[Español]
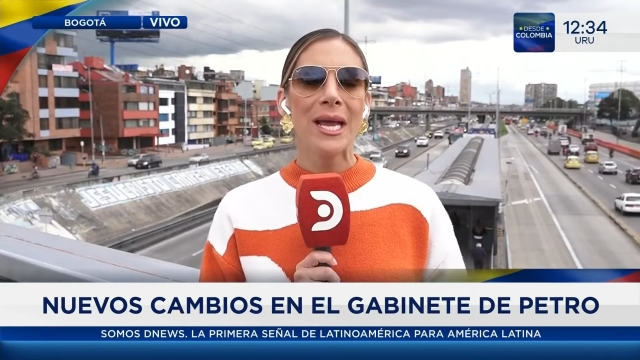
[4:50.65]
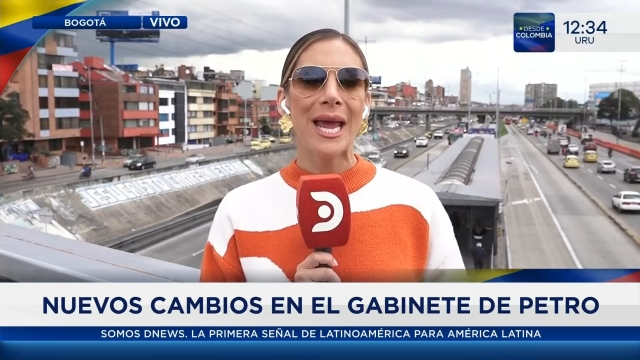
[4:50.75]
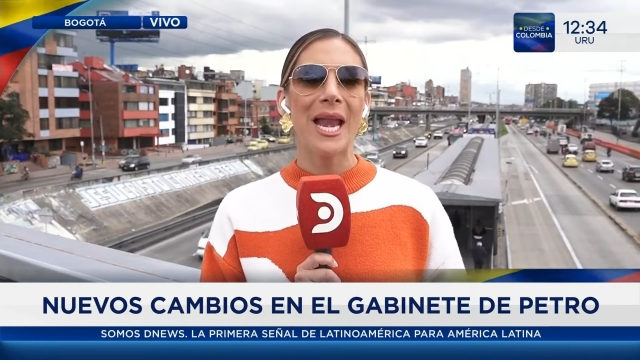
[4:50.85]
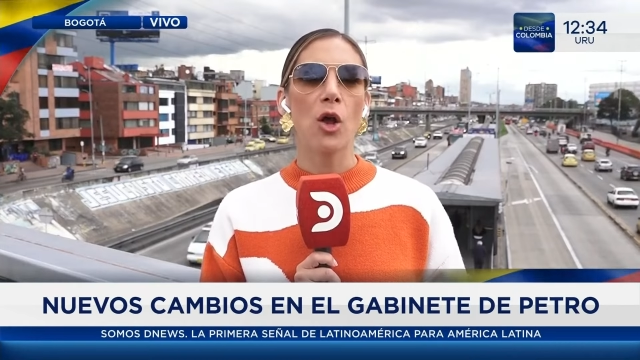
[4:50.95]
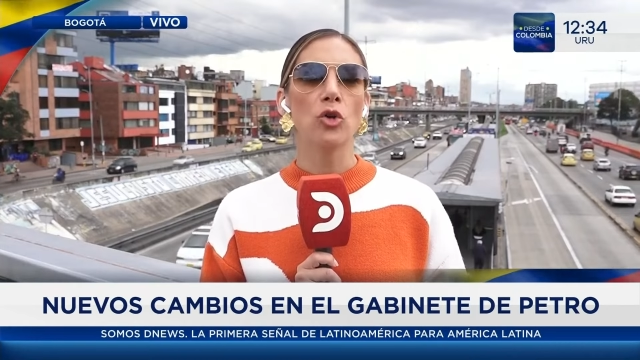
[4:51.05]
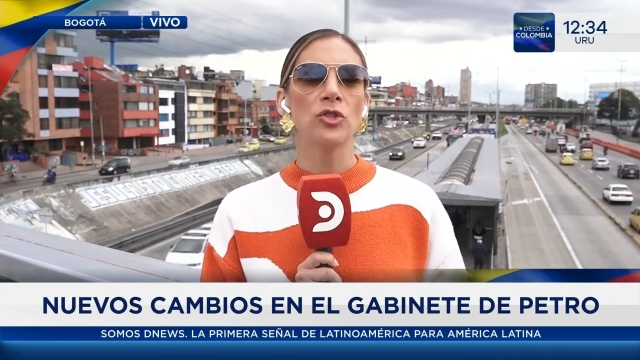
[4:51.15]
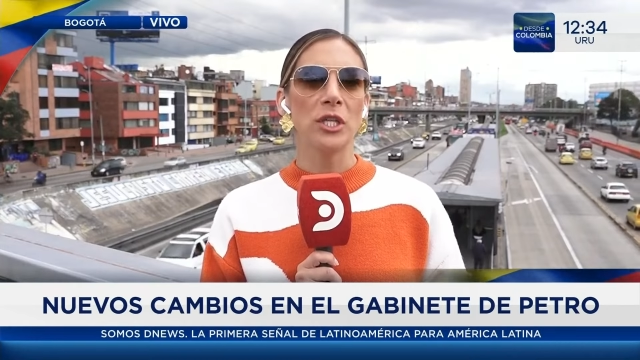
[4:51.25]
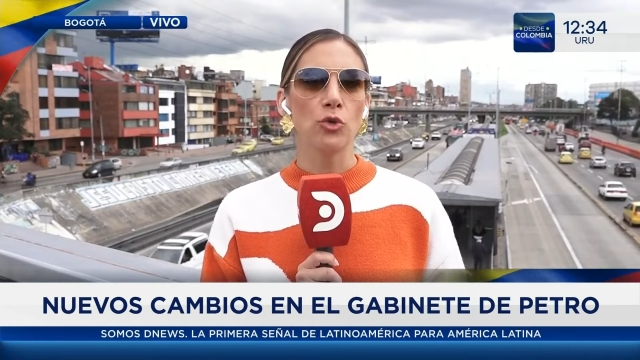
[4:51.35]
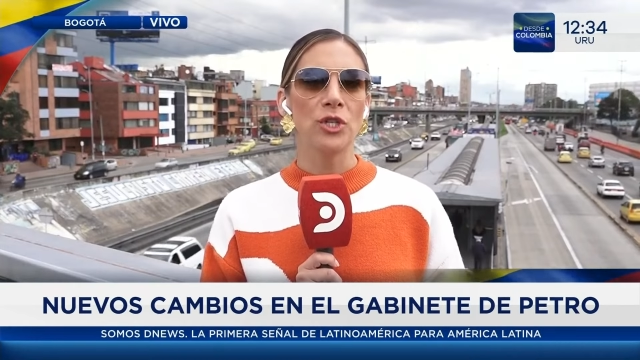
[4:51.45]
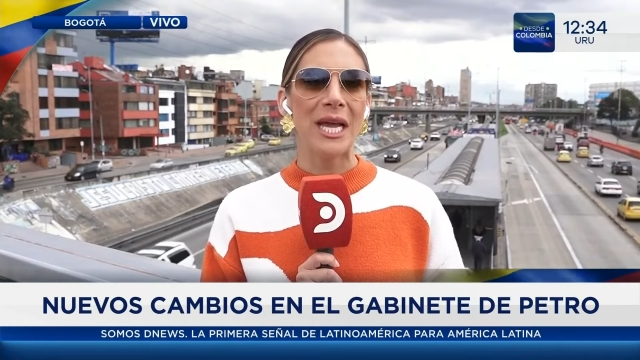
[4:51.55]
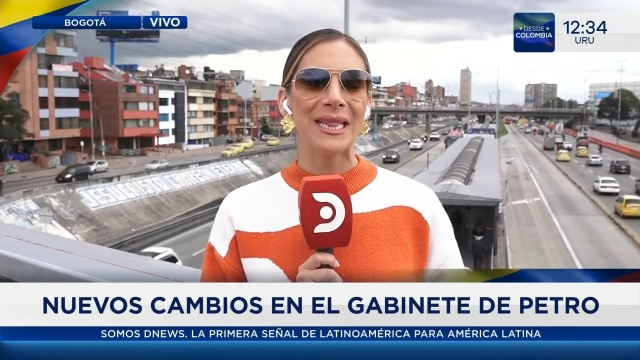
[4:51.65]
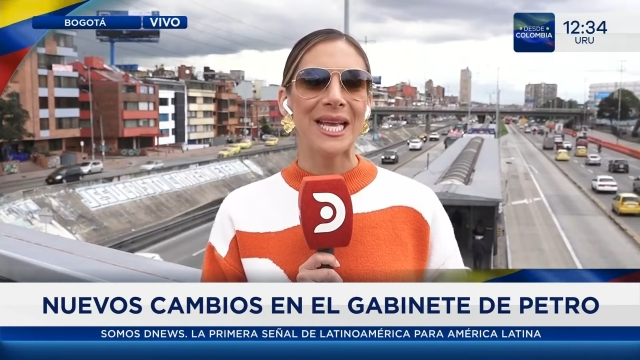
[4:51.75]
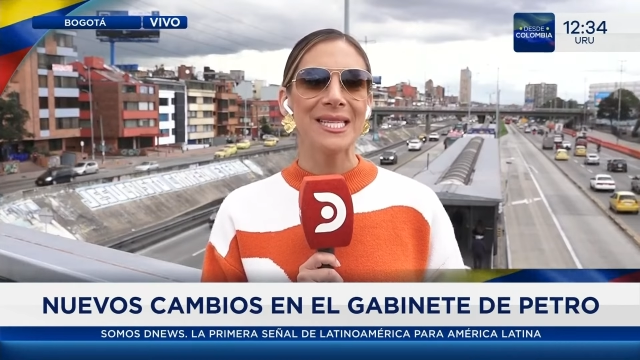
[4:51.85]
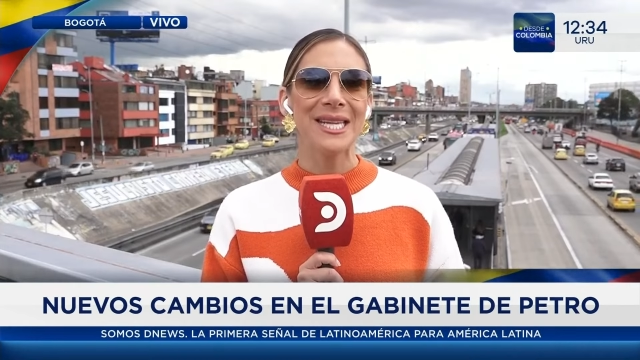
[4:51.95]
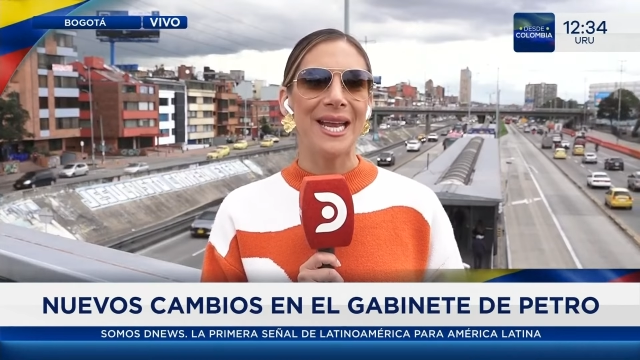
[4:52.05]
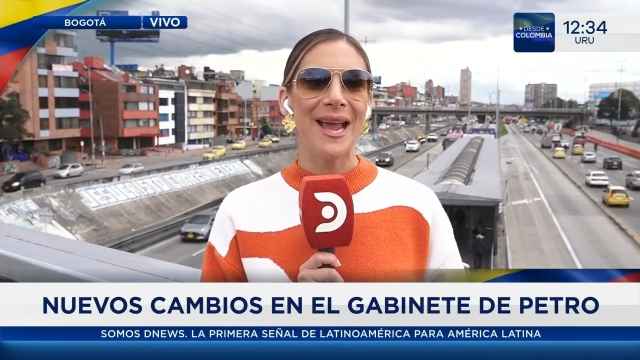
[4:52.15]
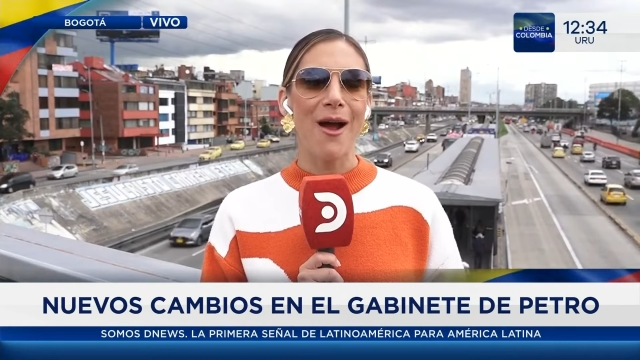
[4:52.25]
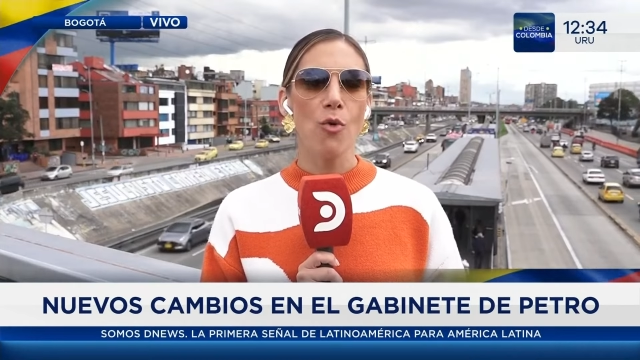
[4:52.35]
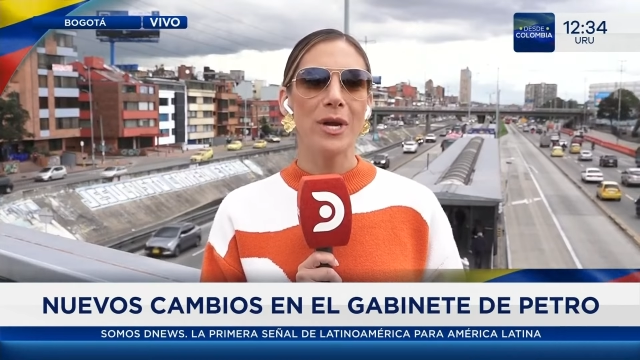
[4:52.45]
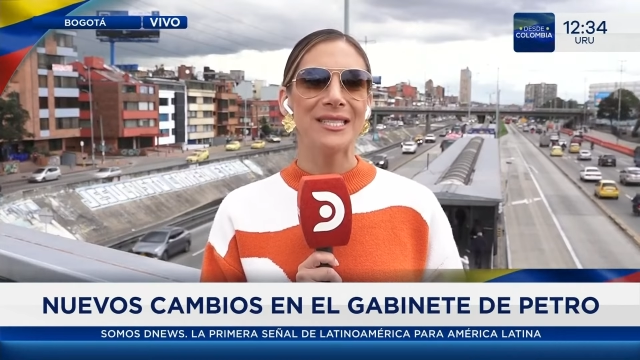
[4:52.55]
que la constituyente sería
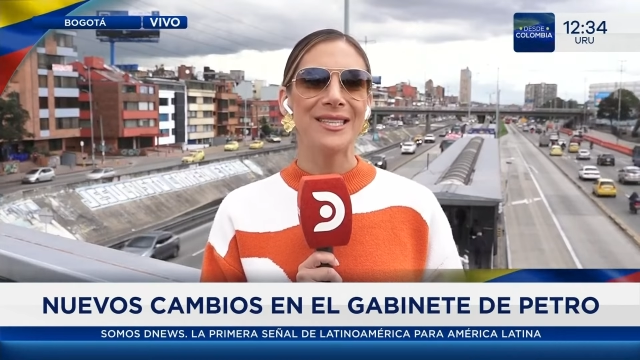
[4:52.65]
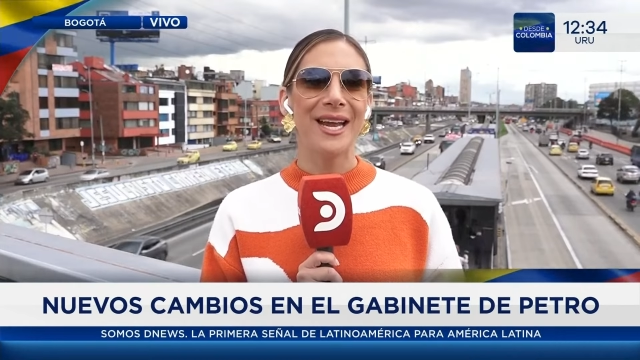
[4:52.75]
una,